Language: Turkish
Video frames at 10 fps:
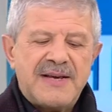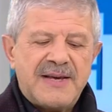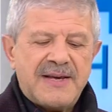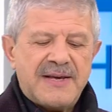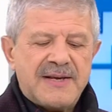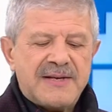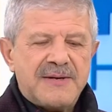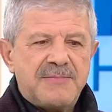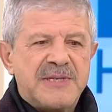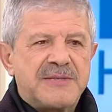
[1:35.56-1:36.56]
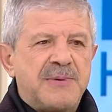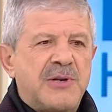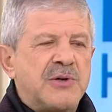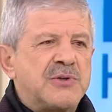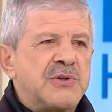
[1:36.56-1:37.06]
Ee, biz
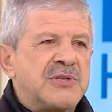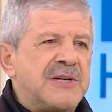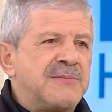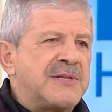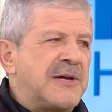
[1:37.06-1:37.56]
biliyorsunuz 20